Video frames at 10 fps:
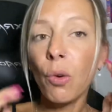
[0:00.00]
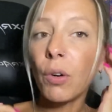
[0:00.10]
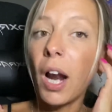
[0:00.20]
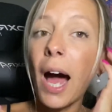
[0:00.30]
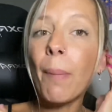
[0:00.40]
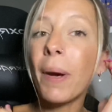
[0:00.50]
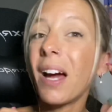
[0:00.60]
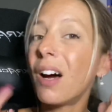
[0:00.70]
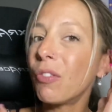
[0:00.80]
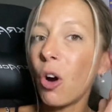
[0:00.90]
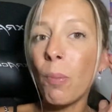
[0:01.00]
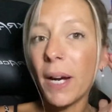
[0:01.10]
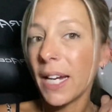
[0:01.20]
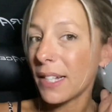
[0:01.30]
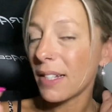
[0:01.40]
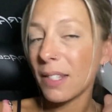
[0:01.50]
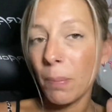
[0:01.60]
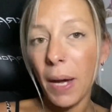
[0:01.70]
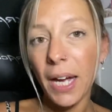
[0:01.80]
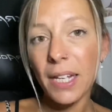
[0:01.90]
Voilà, après, avoir en magasin, c'est
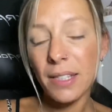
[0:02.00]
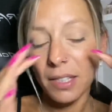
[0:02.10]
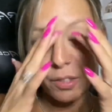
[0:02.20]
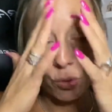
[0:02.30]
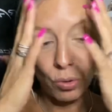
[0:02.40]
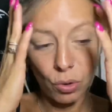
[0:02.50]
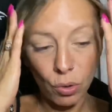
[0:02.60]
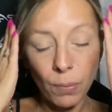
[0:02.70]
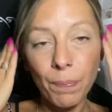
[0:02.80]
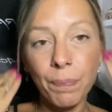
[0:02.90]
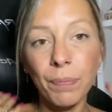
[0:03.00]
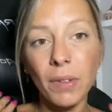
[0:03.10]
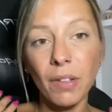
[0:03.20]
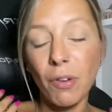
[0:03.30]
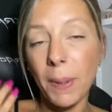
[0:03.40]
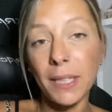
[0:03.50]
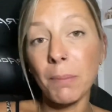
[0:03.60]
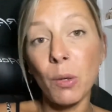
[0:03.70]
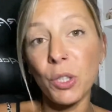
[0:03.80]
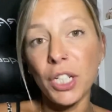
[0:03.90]
pareil, c'est une... Euh, fait partie de
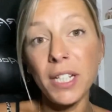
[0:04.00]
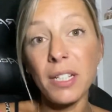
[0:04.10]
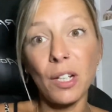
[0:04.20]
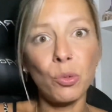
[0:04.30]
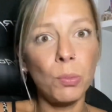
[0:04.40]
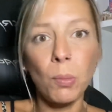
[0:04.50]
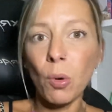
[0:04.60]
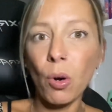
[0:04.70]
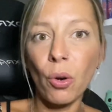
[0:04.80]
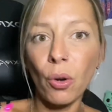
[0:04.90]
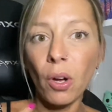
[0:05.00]
ma wishlist et à tout moment,